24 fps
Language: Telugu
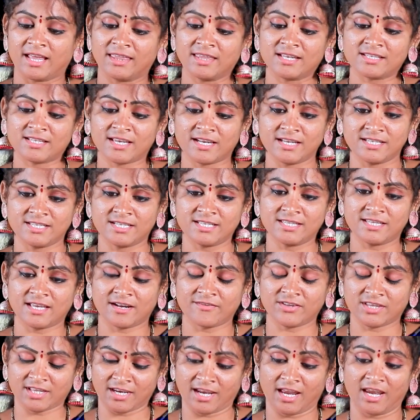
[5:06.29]
నందసార్ ఇచ్చిన
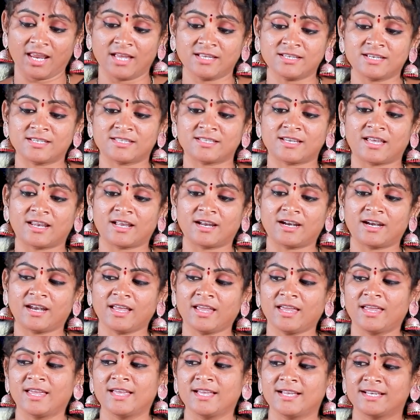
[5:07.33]
తర్వాత నేనేం
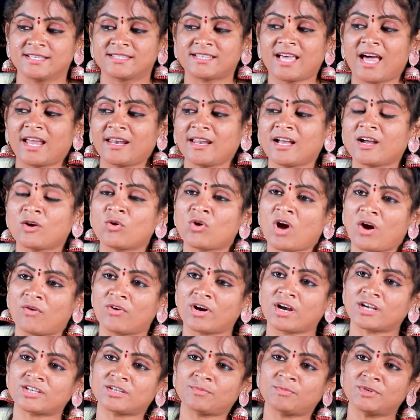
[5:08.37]
చేసినానంటే సార్ నాకు ఒక
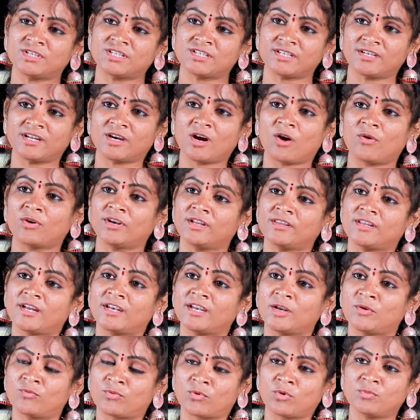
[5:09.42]
అవకాశం ఇచ్చిండు కాబట్టి
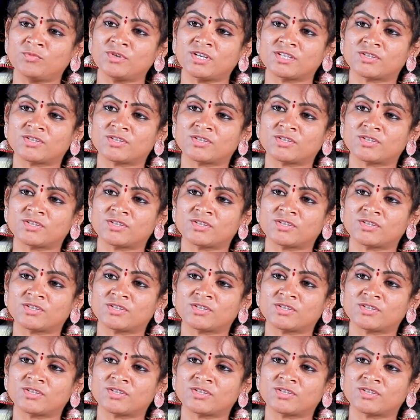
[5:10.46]
దాన్ని నేను ప్రూవ్